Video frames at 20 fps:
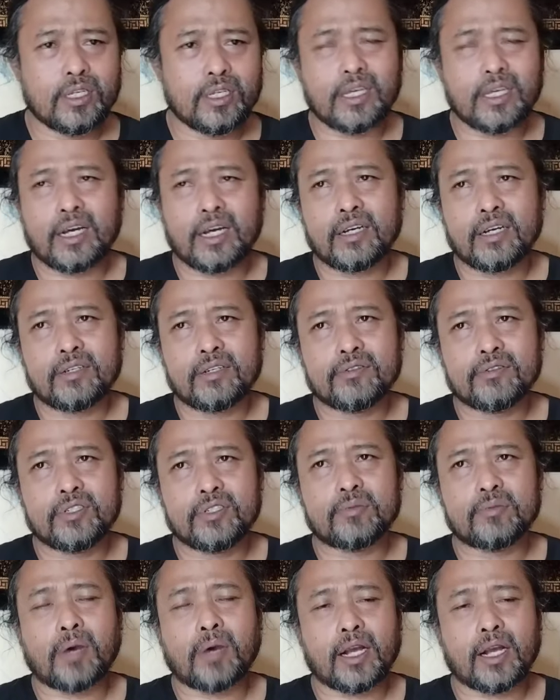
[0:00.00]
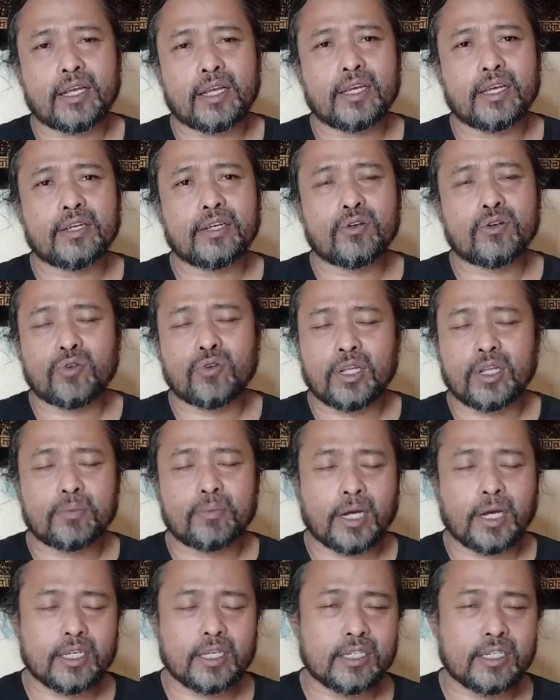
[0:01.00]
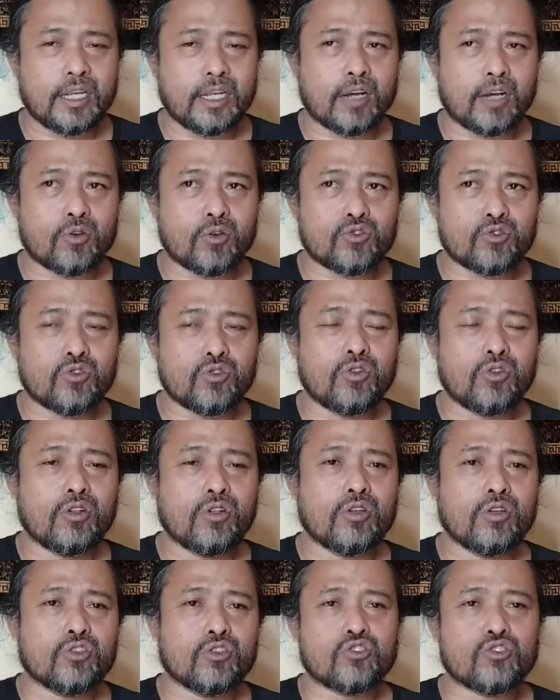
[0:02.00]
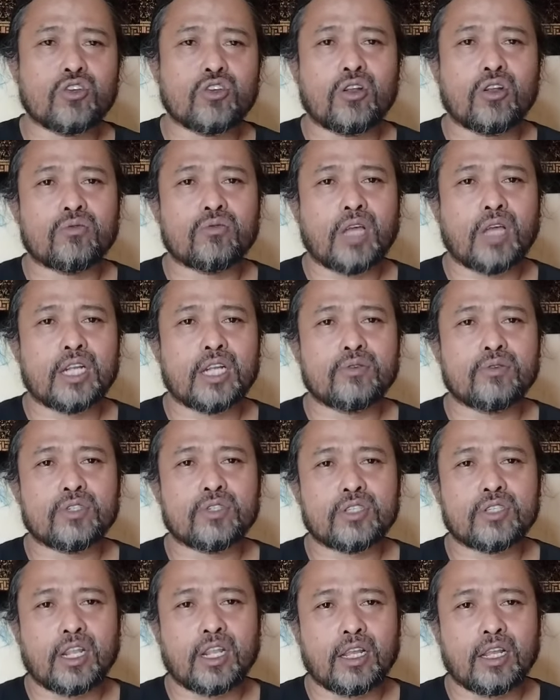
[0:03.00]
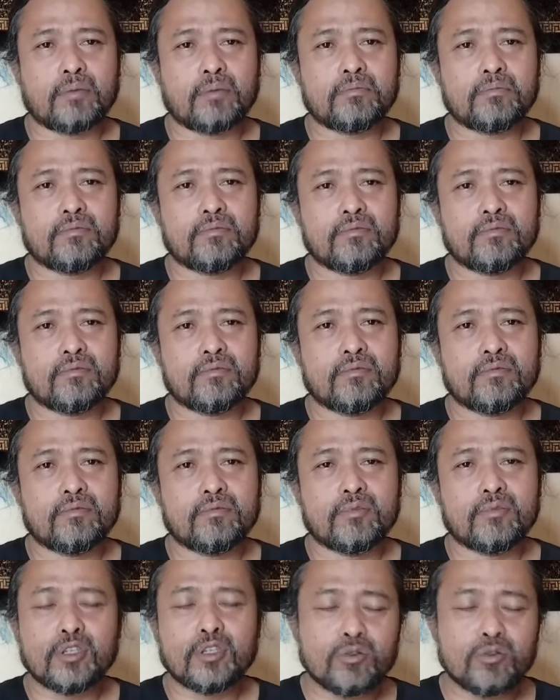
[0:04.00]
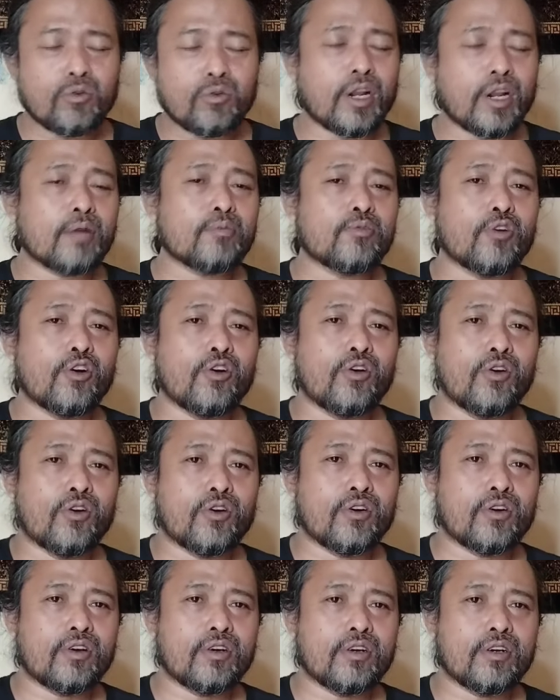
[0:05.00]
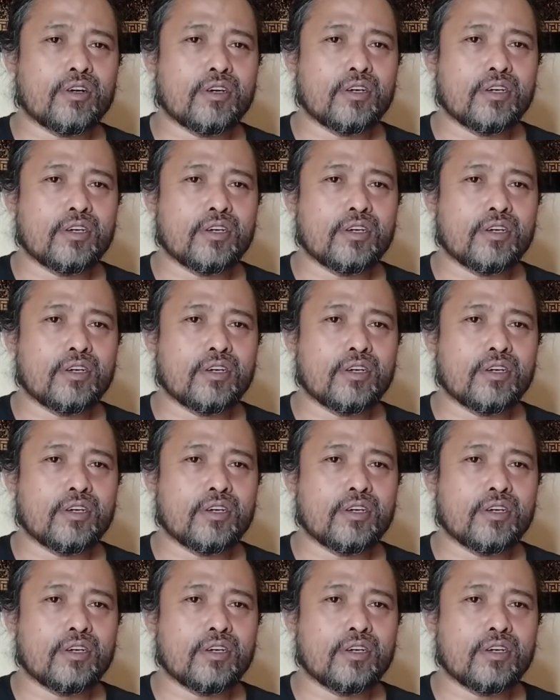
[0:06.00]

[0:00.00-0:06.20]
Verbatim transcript: yang dipakai oleh baginda Rasul Shallallahu Alaihi Wasallam itu orang bohong.